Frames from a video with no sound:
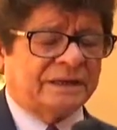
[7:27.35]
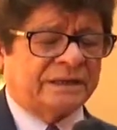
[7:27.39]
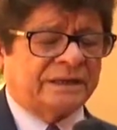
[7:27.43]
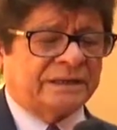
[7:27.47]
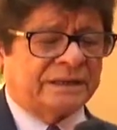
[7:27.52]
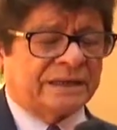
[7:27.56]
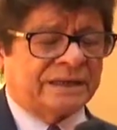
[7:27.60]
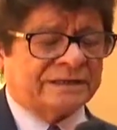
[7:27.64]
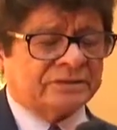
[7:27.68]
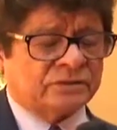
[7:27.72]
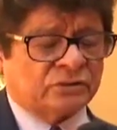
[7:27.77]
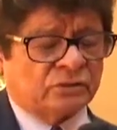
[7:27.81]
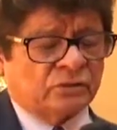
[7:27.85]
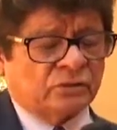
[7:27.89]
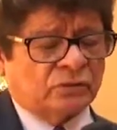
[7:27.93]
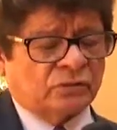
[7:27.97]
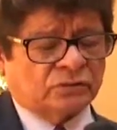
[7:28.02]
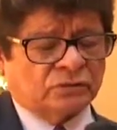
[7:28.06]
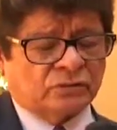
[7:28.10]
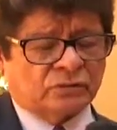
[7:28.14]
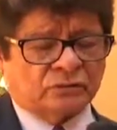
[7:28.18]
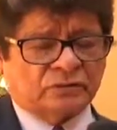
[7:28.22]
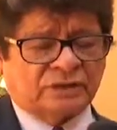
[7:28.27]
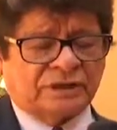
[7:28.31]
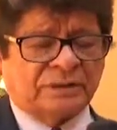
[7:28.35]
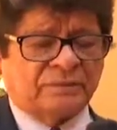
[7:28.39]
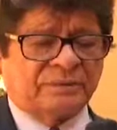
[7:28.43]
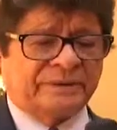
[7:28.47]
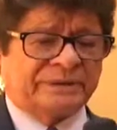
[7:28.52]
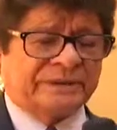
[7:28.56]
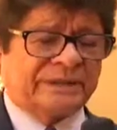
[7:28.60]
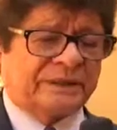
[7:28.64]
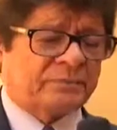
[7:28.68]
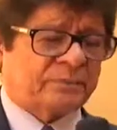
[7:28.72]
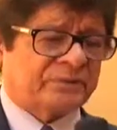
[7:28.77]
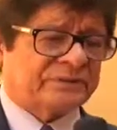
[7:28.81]
Y esto
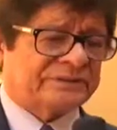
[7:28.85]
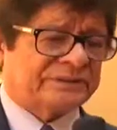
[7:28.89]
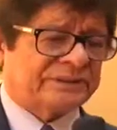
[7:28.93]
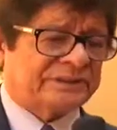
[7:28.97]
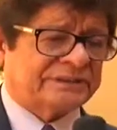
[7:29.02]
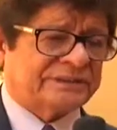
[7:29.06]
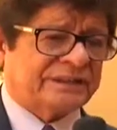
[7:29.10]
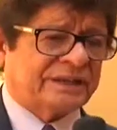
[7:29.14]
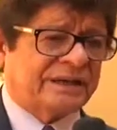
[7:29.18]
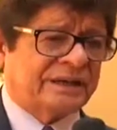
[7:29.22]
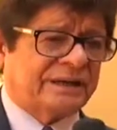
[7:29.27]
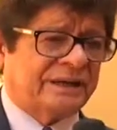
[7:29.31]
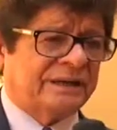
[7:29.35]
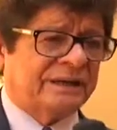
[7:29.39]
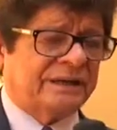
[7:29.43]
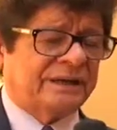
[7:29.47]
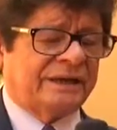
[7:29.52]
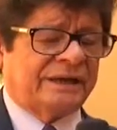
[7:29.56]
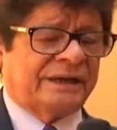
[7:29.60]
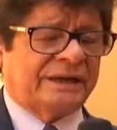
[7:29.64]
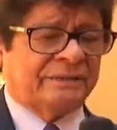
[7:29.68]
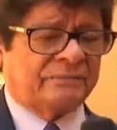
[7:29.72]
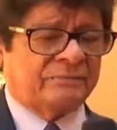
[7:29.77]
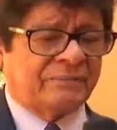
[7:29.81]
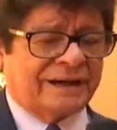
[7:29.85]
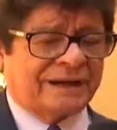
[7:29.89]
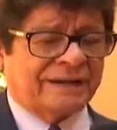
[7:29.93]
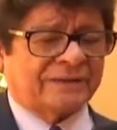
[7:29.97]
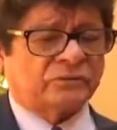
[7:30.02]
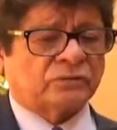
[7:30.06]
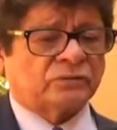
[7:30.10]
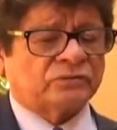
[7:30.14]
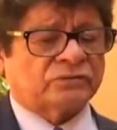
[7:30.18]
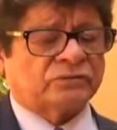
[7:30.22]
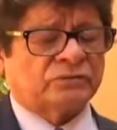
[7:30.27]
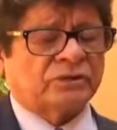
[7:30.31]
totalmente pues está en
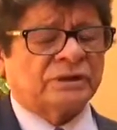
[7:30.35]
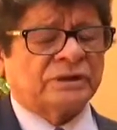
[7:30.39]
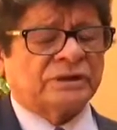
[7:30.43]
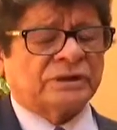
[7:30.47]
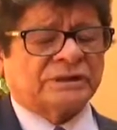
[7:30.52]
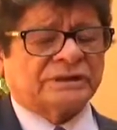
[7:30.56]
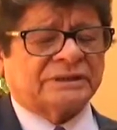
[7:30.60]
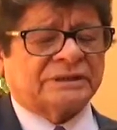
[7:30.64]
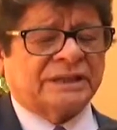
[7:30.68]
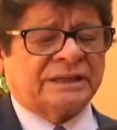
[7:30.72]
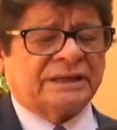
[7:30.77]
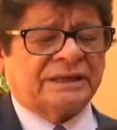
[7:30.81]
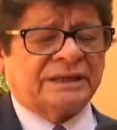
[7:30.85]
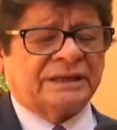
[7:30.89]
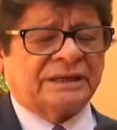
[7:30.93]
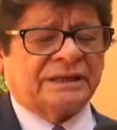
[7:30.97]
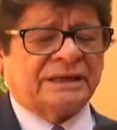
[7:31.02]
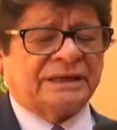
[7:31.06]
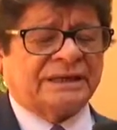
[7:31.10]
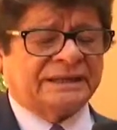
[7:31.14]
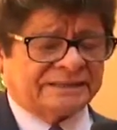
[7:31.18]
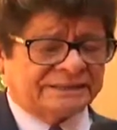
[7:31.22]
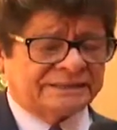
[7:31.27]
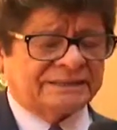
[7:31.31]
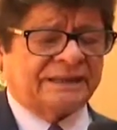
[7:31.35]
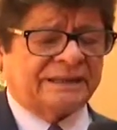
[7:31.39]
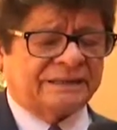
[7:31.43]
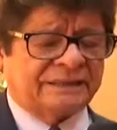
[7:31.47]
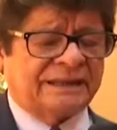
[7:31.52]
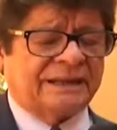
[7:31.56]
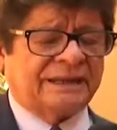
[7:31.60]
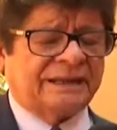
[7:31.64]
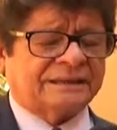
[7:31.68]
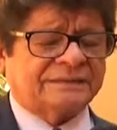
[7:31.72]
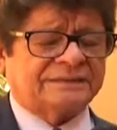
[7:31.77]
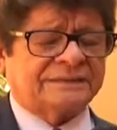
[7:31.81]
manos de,
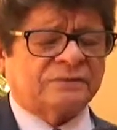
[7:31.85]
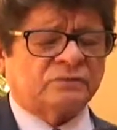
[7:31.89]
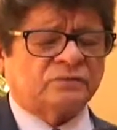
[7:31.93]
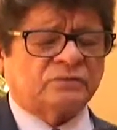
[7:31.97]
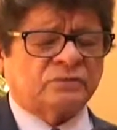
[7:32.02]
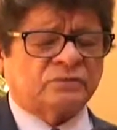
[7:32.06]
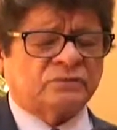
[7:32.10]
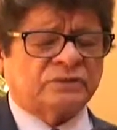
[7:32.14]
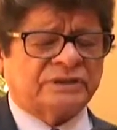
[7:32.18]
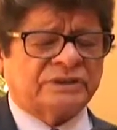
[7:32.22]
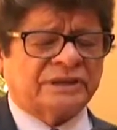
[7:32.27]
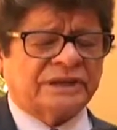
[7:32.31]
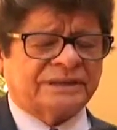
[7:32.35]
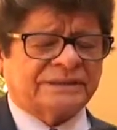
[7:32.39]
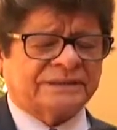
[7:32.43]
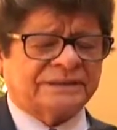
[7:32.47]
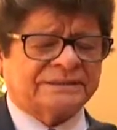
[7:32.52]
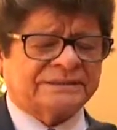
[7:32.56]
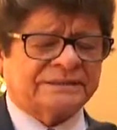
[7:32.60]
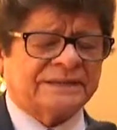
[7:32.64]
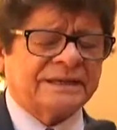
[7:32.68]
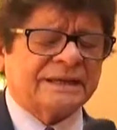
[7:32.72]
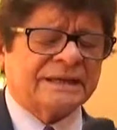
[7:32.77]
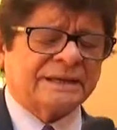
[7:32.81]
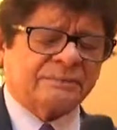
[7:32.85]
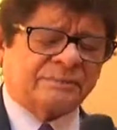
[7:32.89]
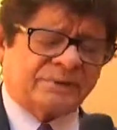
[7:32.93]
de las autoridades,